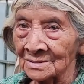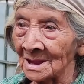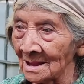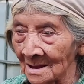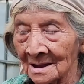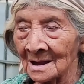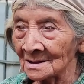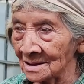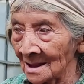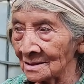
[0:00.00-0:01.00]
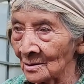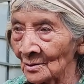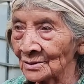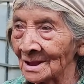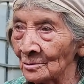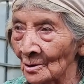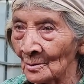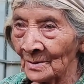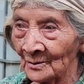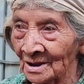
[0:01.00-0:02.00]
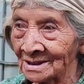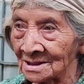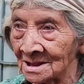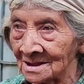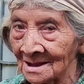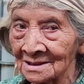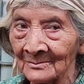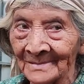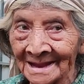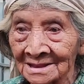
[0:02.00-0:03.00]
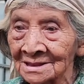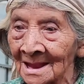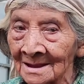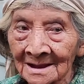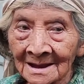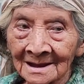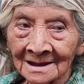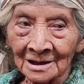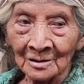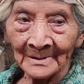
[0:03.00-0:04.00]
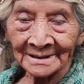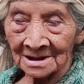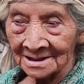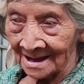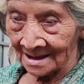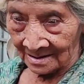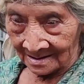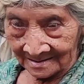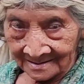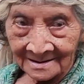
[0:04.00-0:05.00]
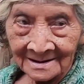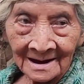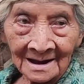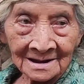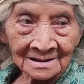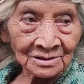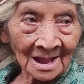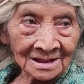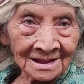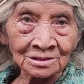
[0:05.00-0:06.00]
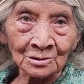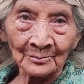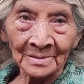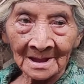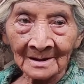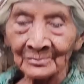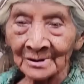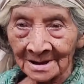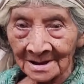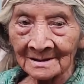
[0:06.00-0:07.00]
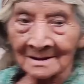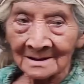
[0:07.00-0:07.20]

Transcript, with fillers: Sí, gracias a Dios que Dios lo va a bendecir grandemente y lo va a tener alentadito, ¿verdad? Porque